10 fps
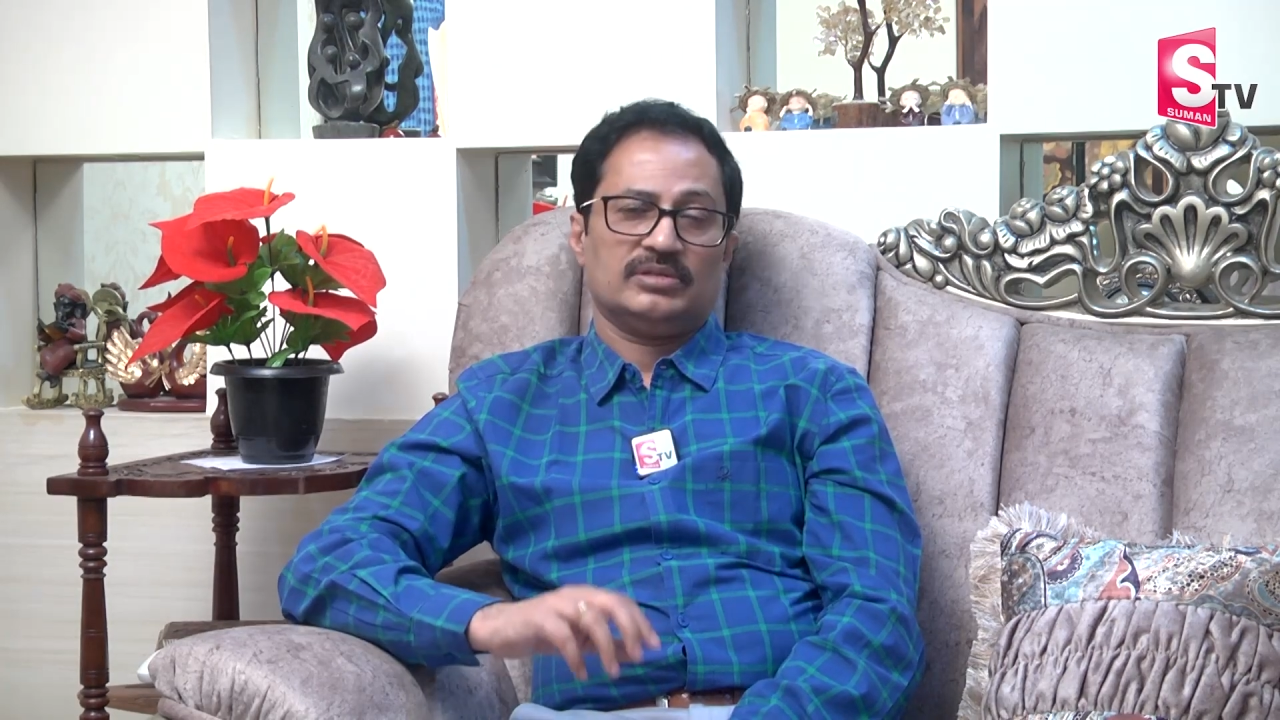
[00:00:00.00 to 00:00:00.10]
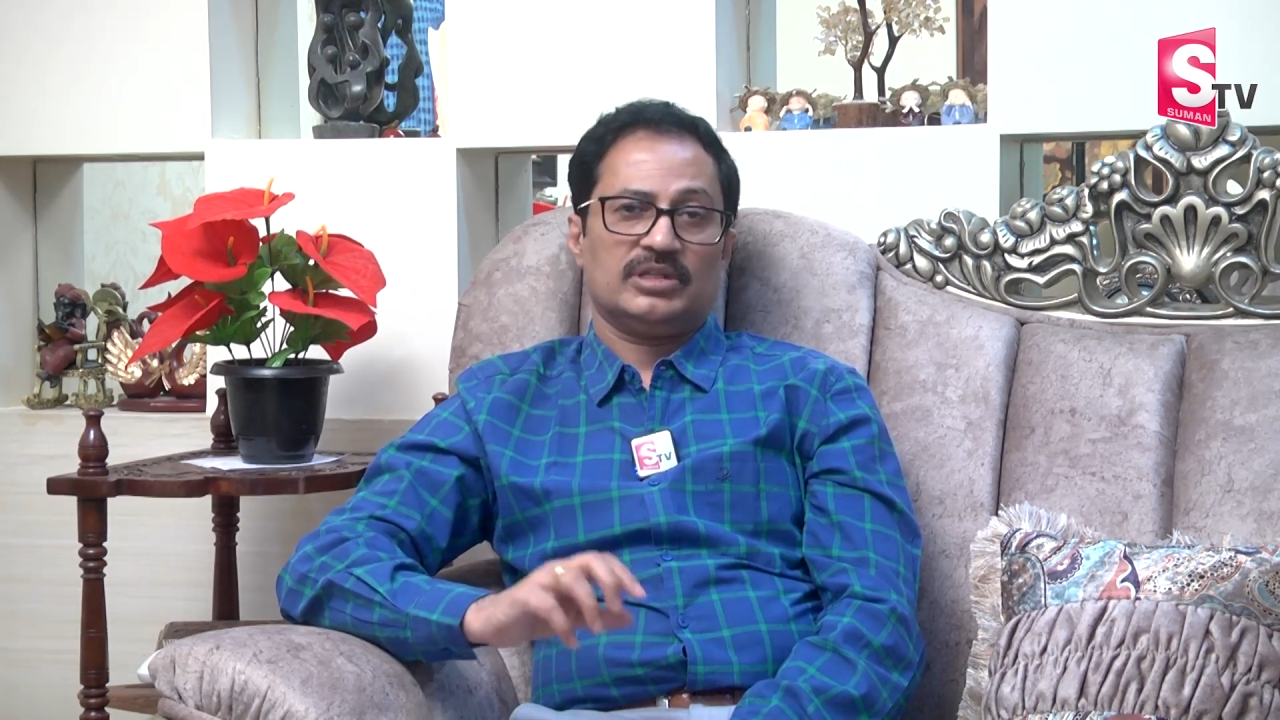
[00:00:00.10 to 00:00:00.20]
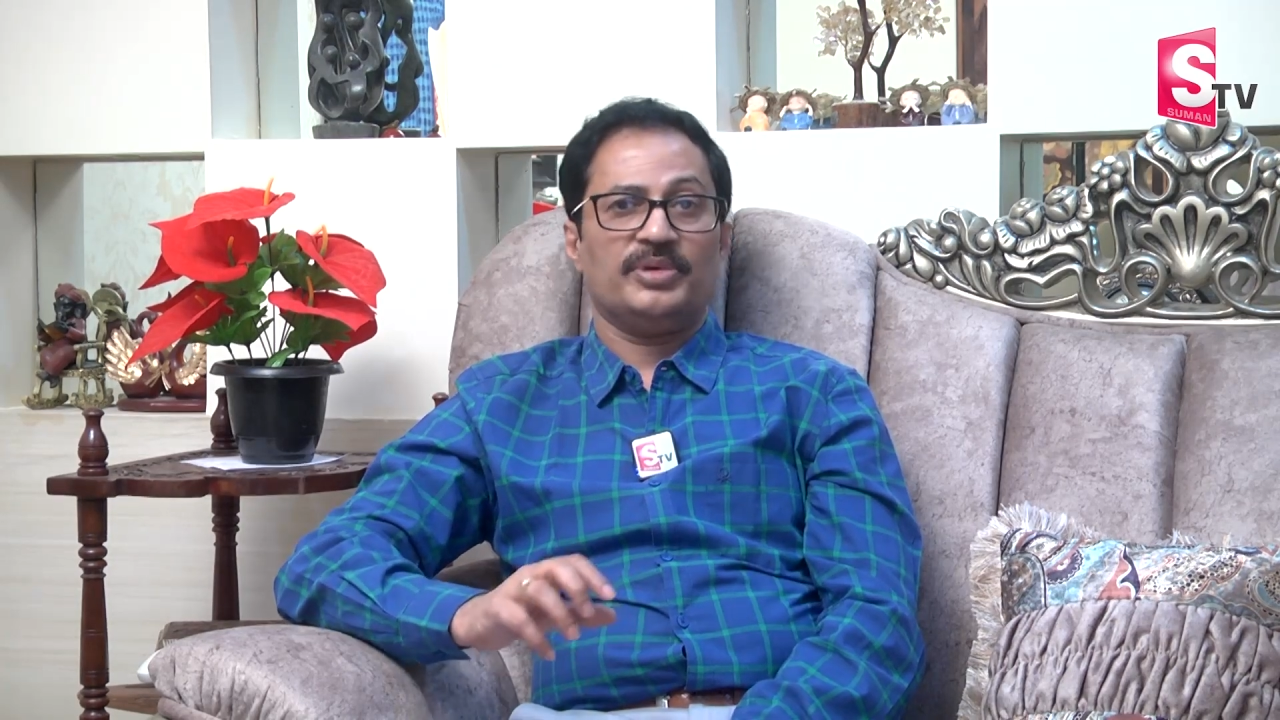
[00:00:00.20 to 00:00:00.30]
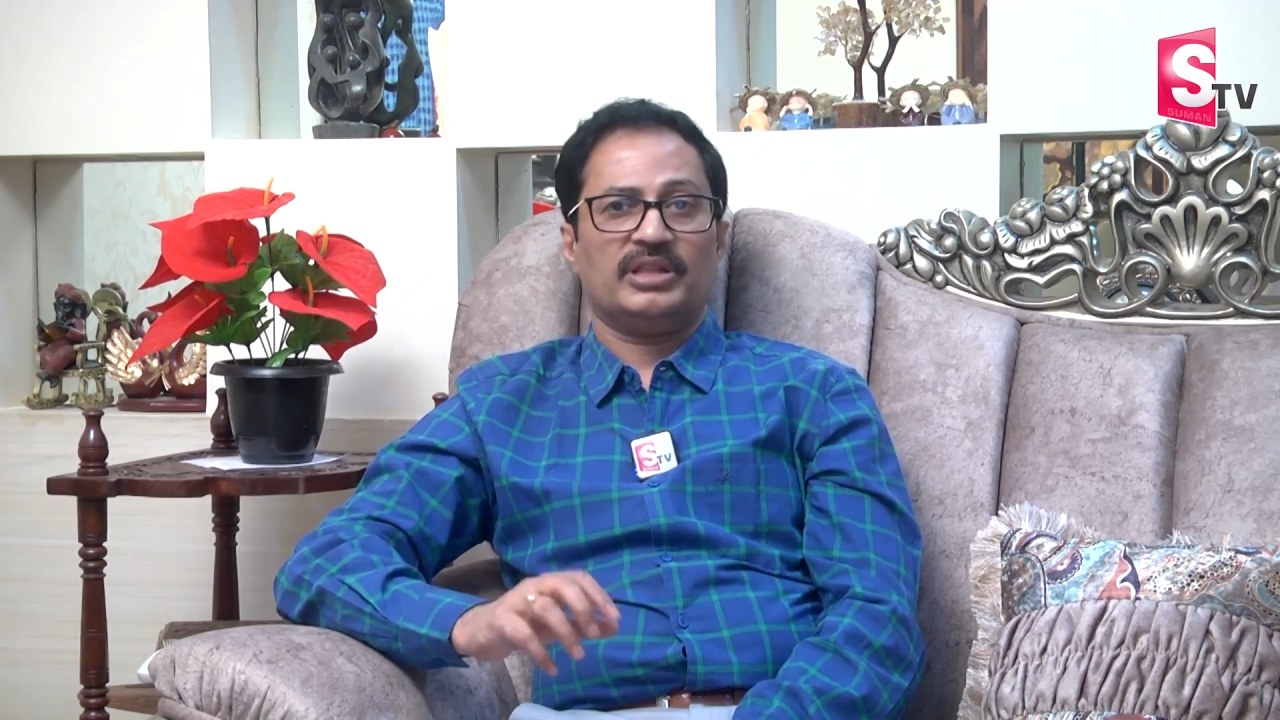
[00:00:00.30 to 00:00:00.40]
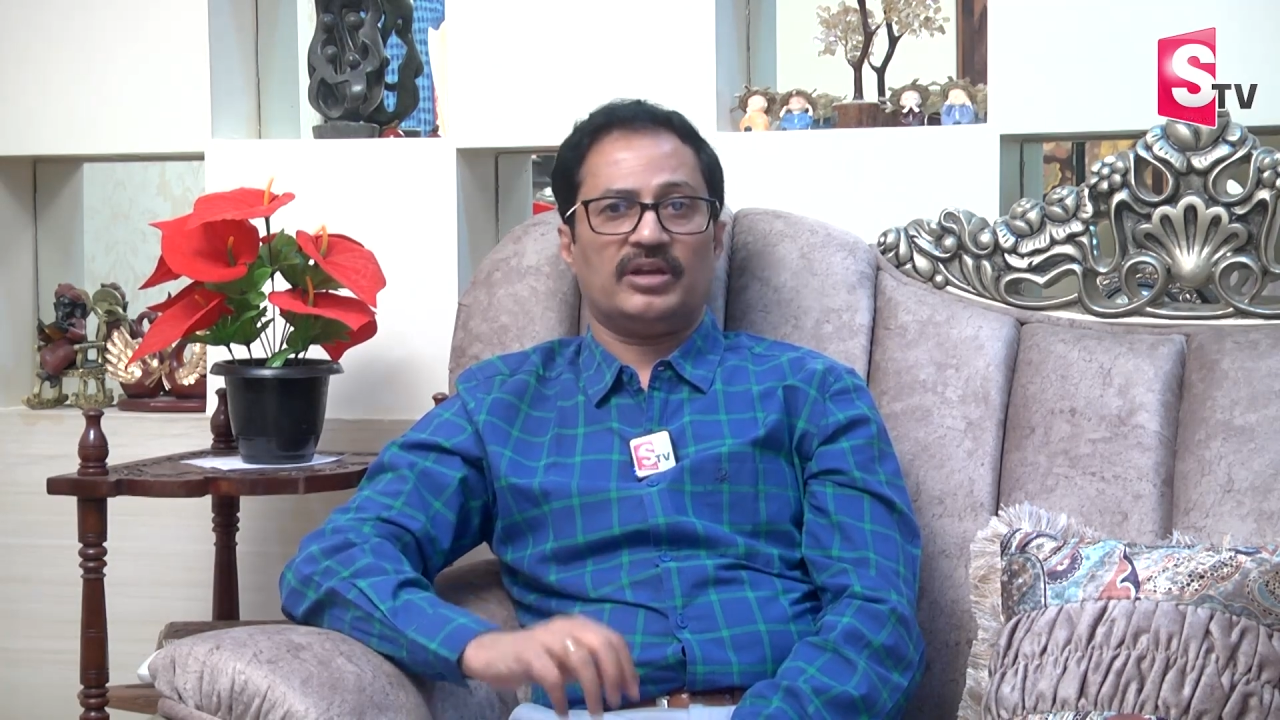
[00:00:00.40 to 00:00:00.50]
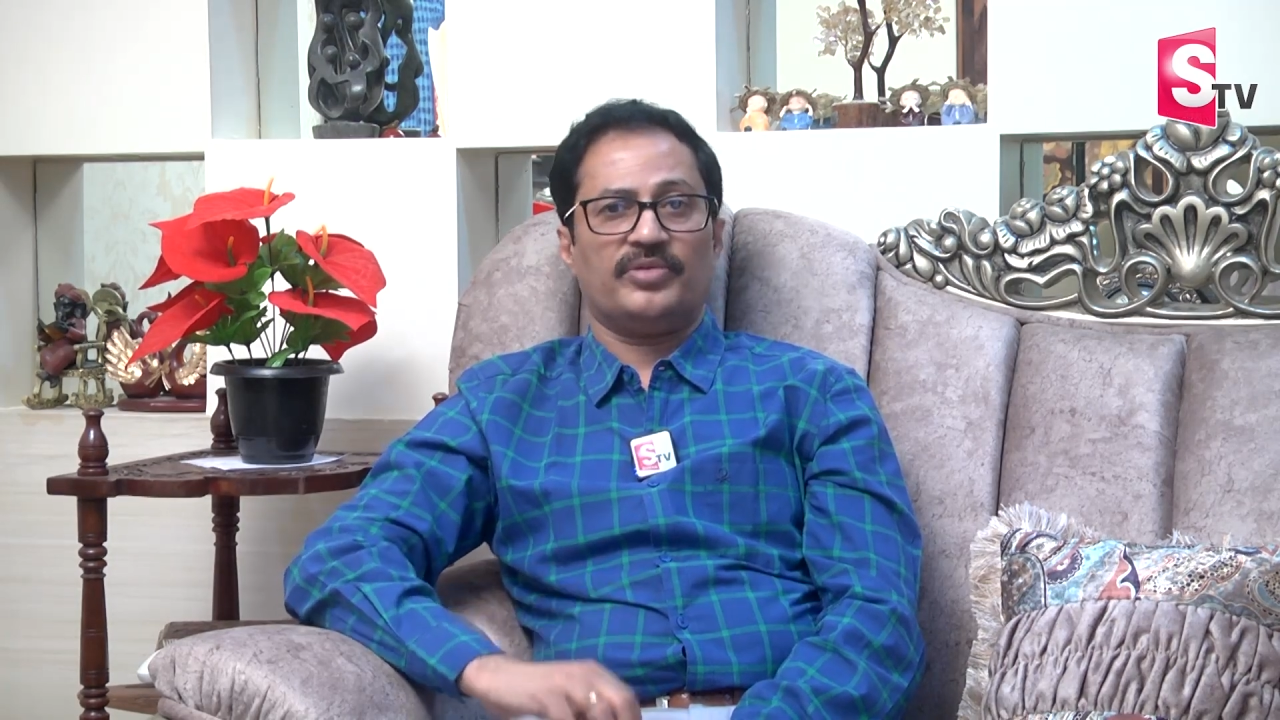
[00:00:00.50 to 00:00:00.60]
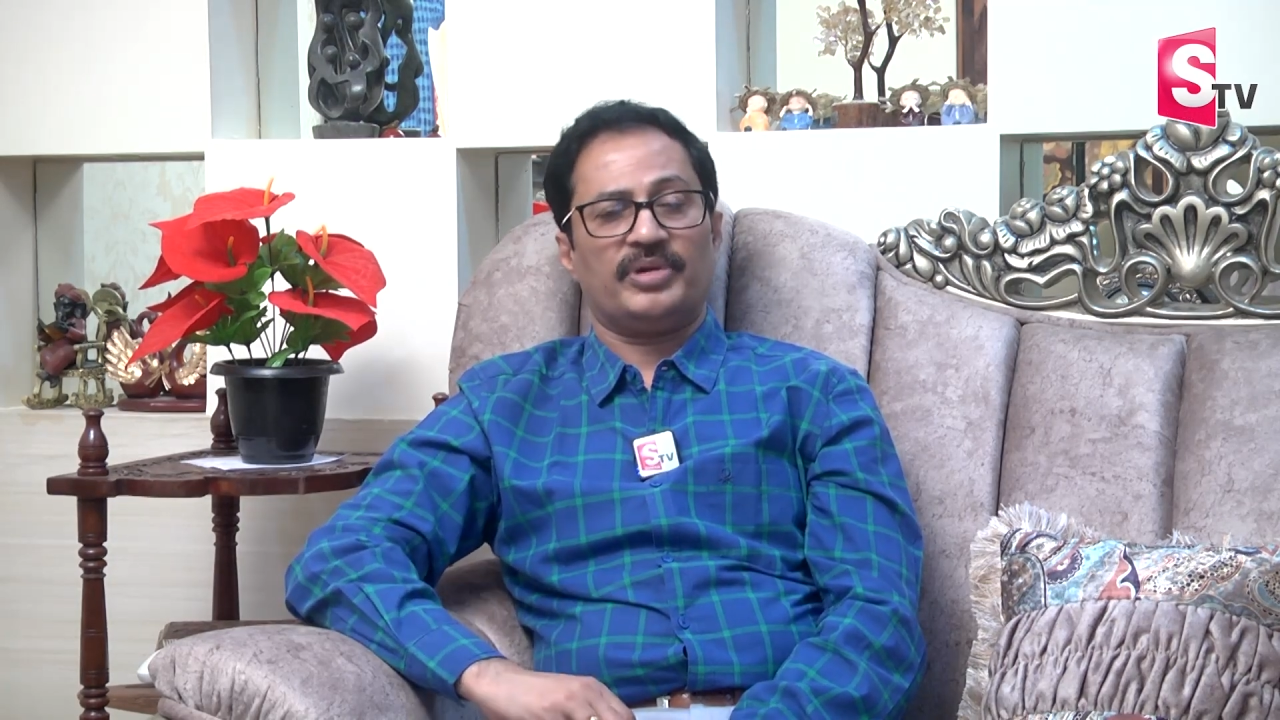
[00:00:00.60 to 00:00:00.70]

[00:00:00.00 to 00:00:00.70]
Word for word: సమాధానం